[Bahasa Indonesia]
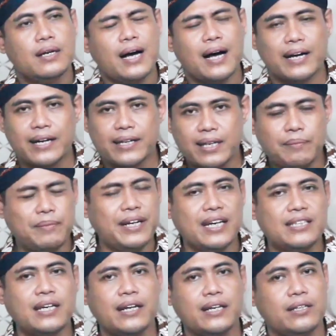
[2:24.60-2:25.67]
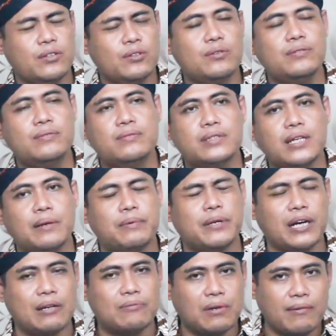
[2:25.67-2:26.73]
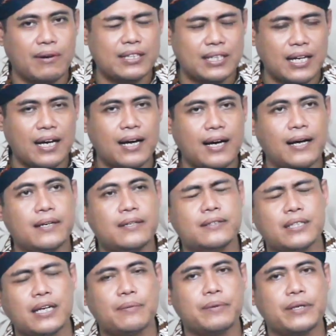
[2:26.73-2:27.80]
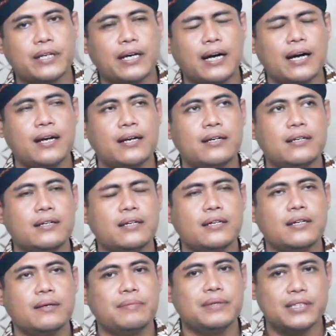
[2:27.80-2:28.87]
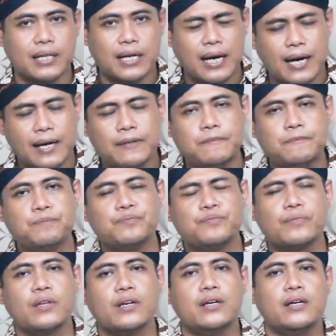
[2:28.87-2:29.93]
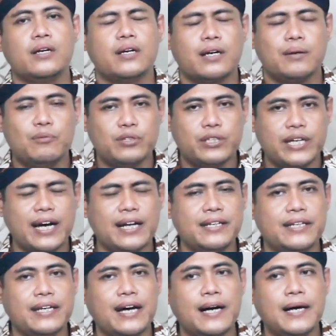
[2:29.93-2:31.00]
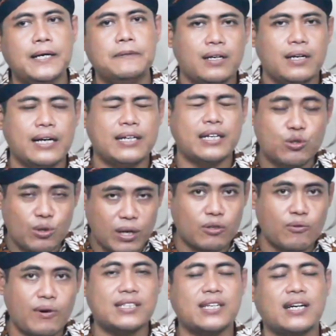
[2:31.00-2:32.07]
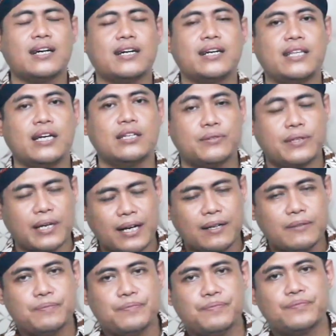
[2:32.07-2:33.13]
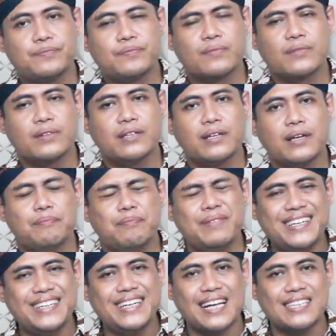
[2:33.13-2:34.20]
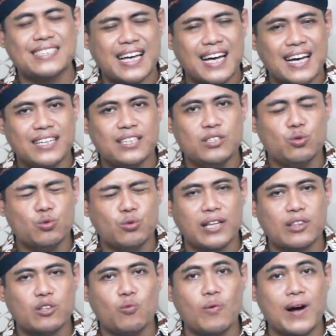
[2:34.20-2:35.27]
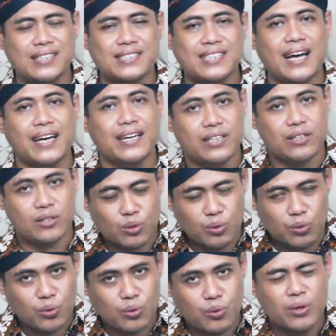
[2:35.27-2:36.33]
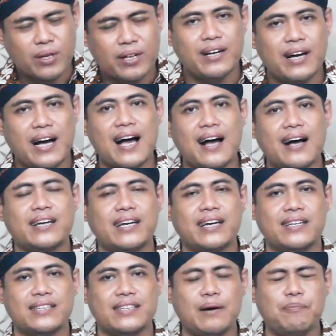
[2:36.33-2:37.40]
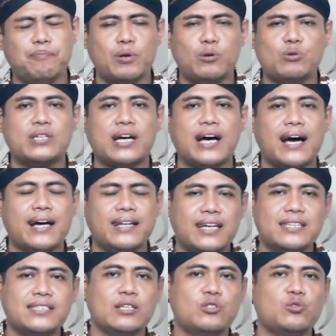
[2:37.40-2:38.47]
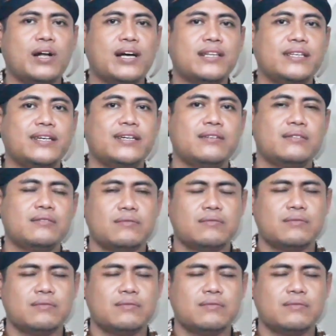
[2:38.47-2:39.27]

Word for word: Akhirnya mendasari itu saya berikan wawasan, saya berikan e, pencerahan. Kemudian dia eh, ada surat kuasa ke kita juga. Mendasari surat kuasa itu akhirnya perusahaannya saya suratin